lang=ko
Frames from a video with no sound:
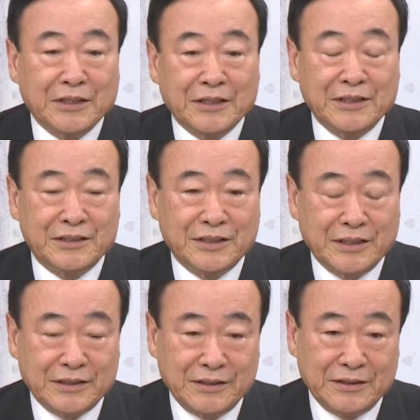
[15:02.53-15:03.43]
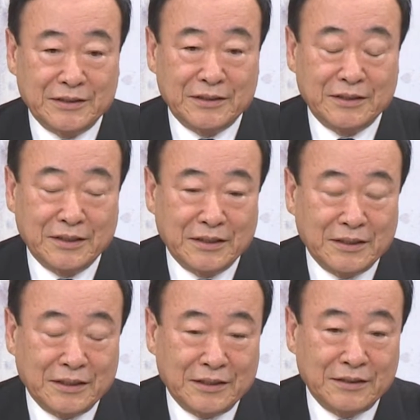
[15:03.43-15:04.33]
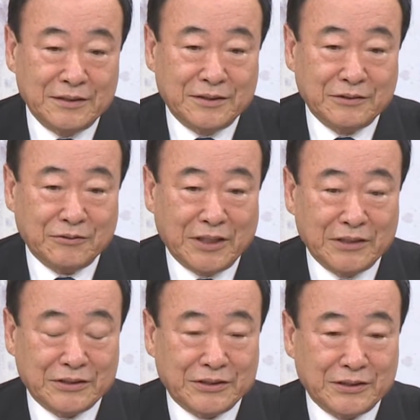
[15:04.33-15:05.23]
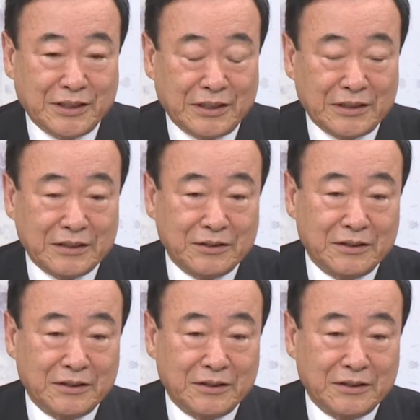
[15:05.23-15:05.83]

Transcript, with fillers: 근데 이제 이 인천광역시가